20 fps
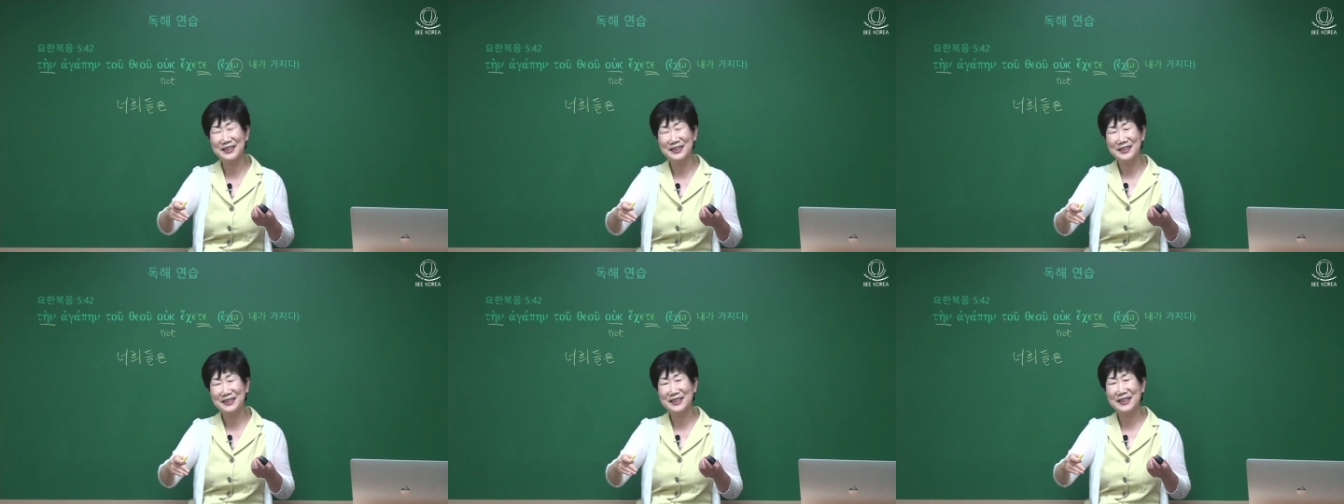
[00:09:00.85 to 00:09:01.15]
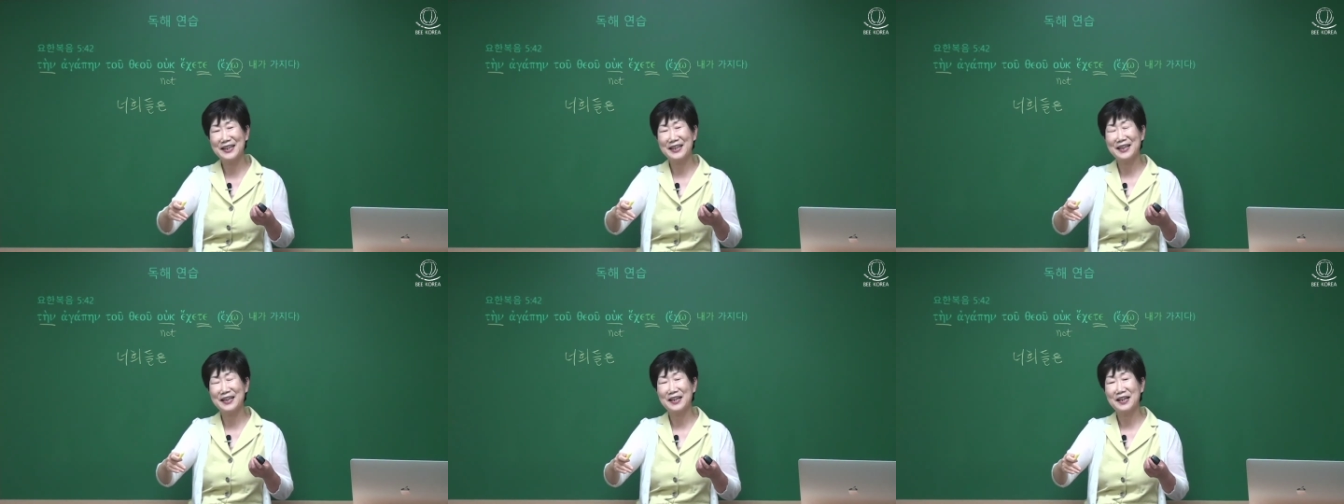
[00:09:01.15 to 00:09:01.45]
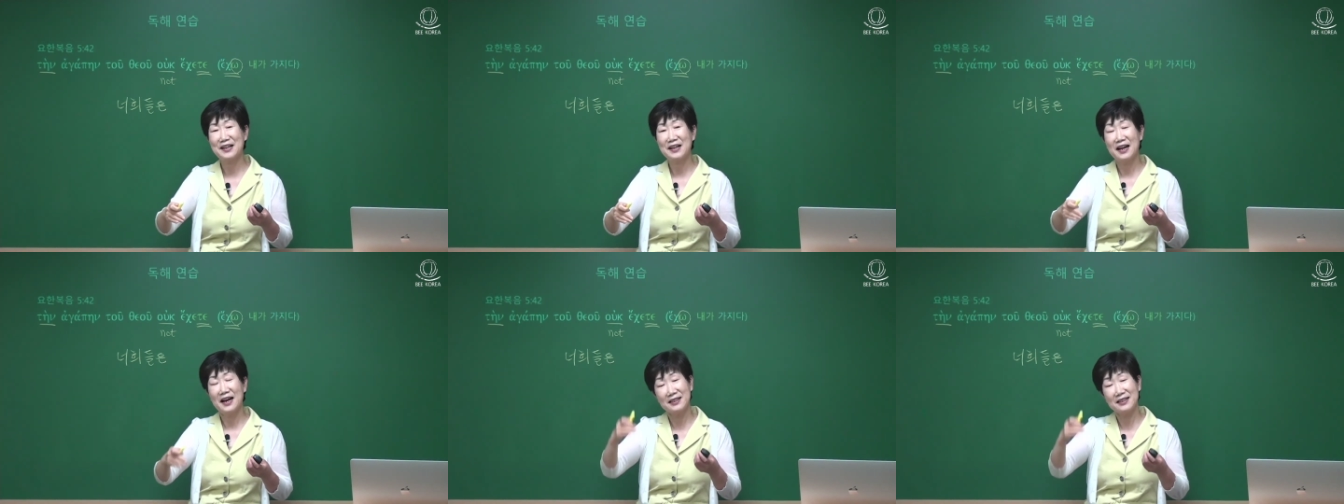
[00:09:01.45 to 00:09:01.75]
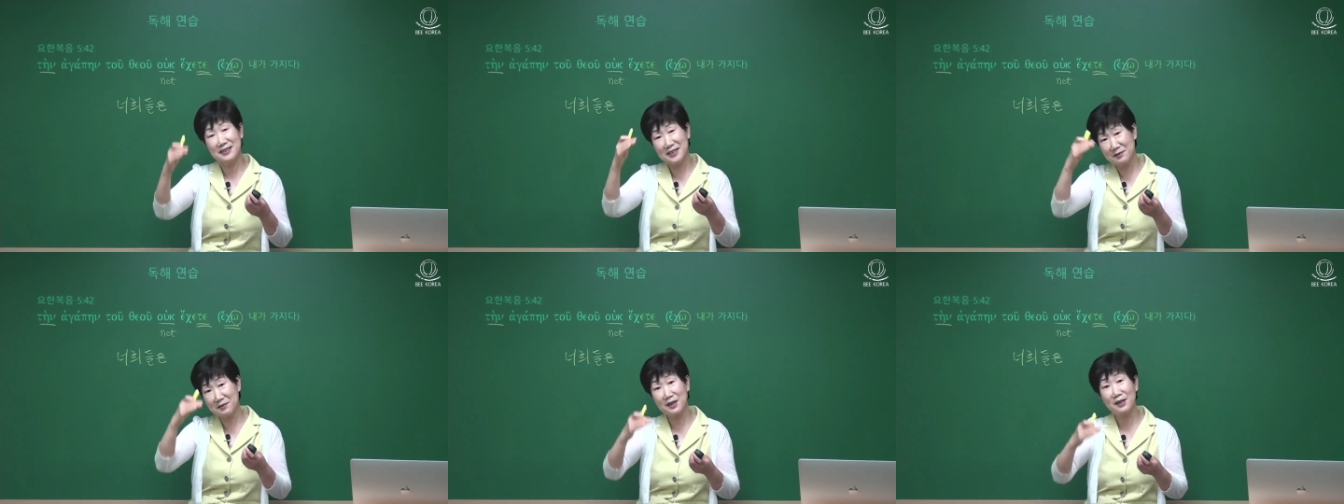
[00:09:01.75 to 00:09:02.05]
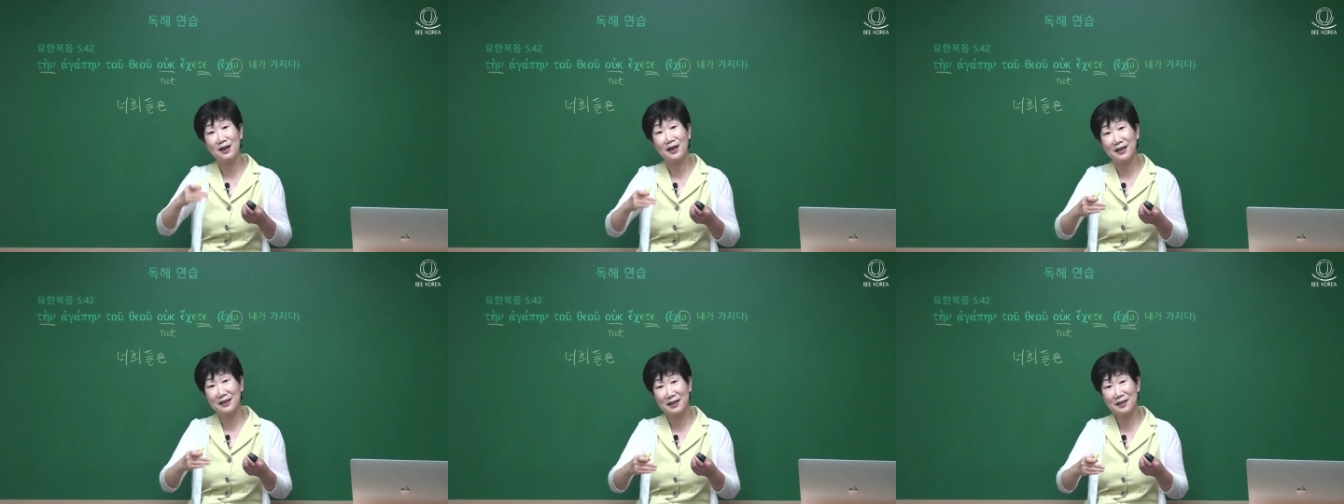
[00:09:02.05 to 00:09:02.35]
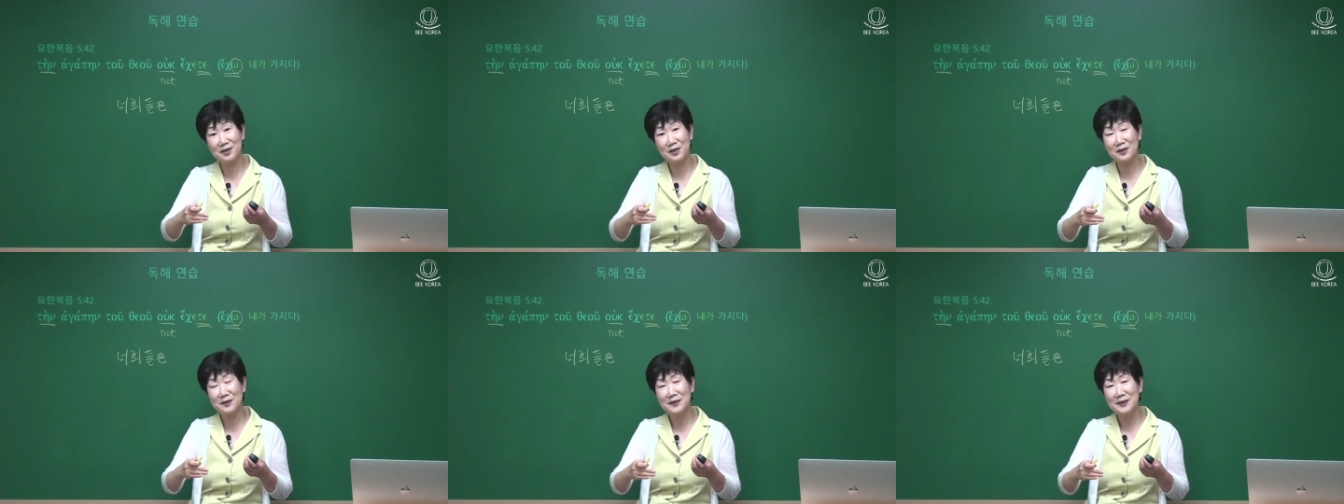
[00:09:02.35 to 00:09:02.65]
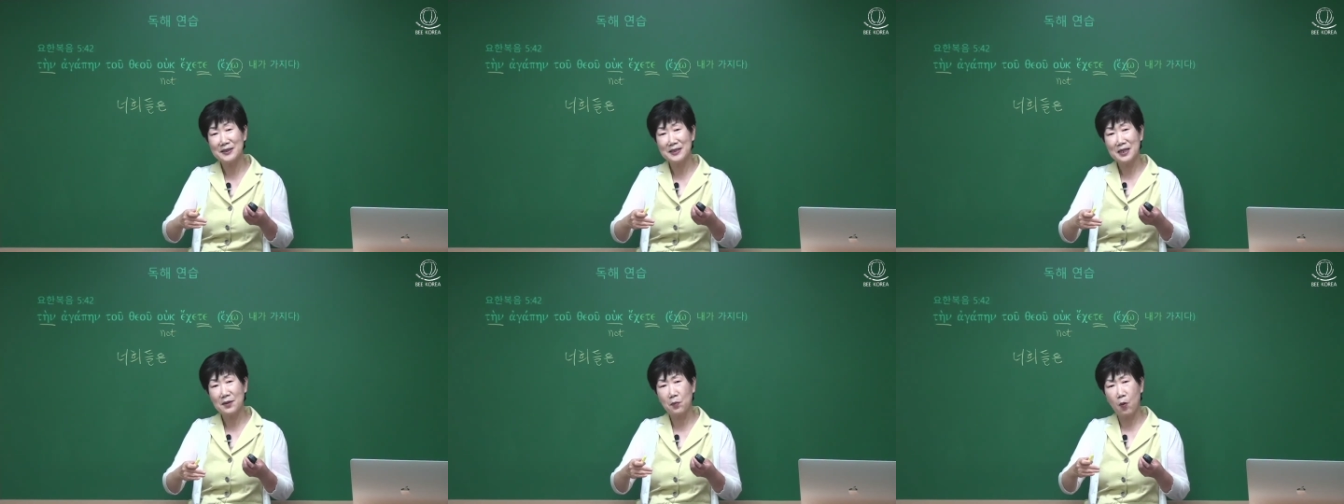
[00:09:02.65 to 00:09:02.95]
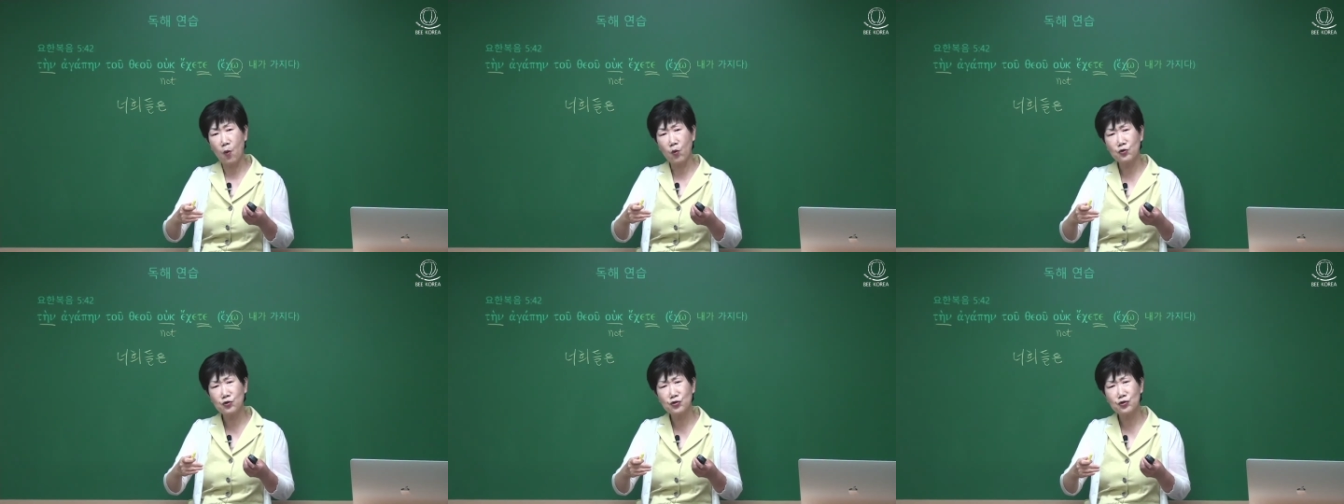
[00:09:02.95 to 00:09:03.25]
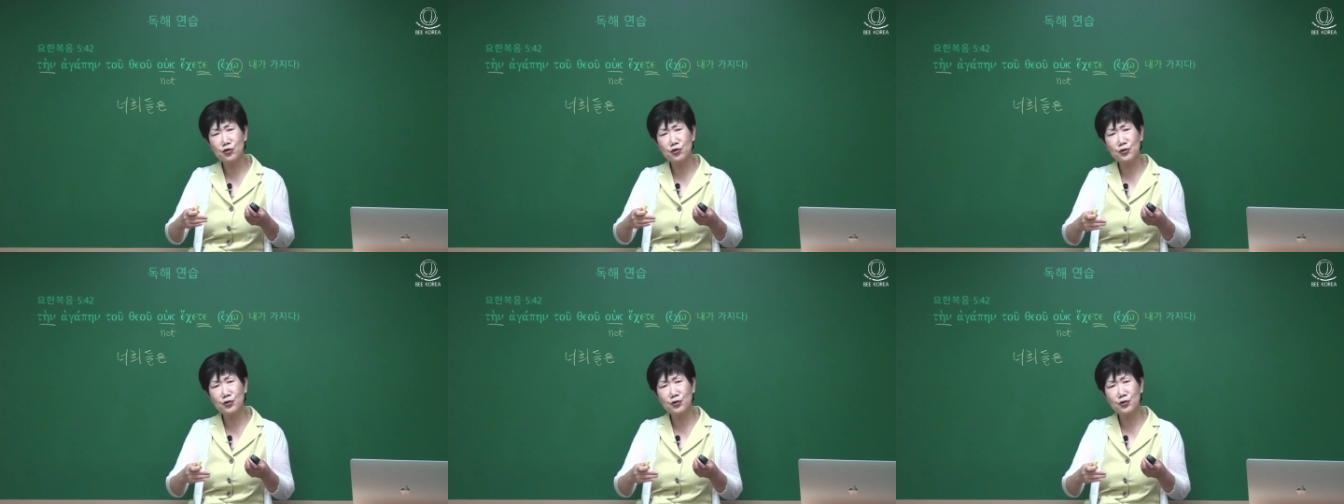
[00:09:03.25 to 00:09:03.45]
예. 한참 내려가야 되죠. 예, 복수